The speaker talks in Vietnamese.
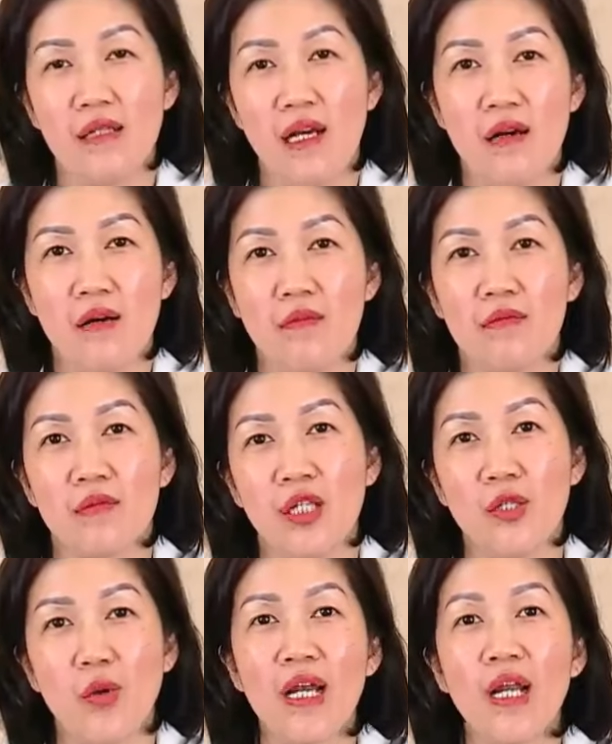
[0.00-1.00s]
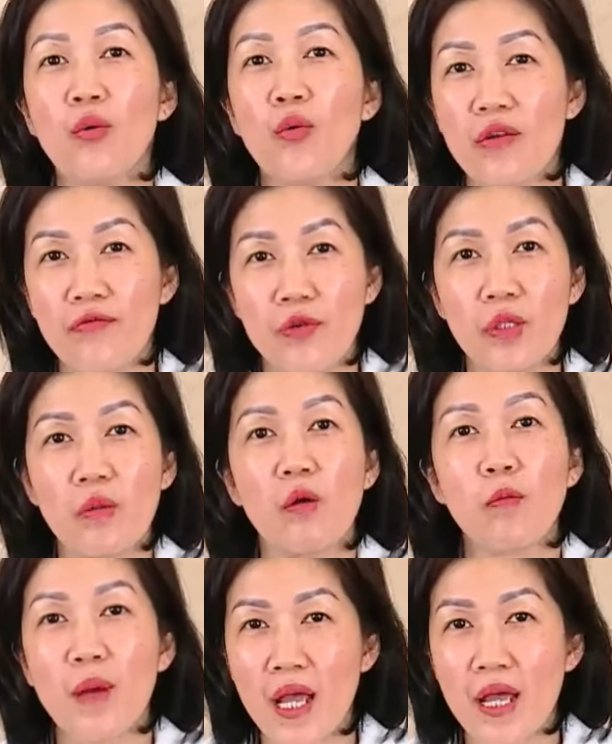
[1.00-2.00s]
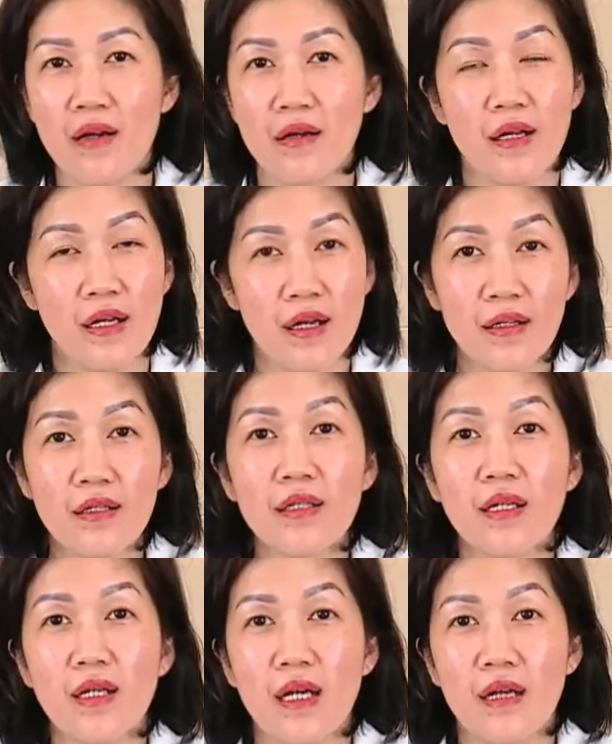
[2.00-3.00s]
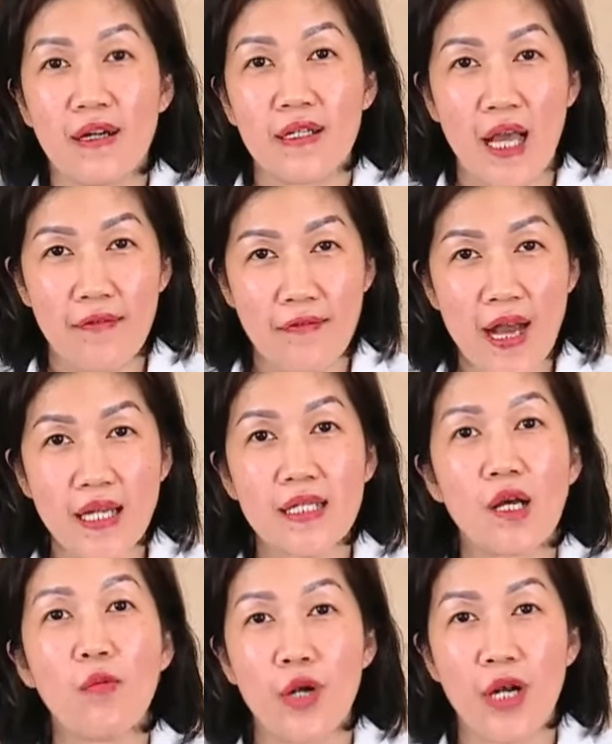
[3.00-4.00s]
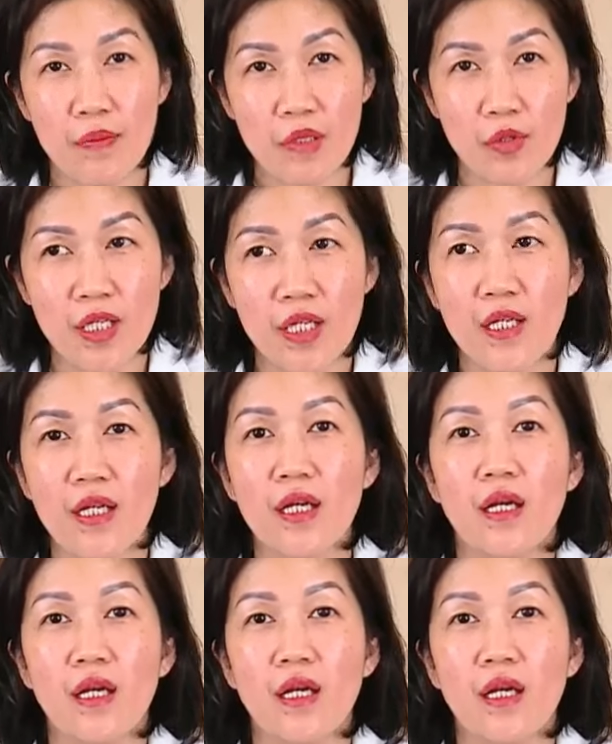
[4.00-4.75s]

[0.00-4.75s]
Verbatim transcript: à, chẩn đoán là u lympho tế bào B ở người lớn và tái phát sau một năm điều trị.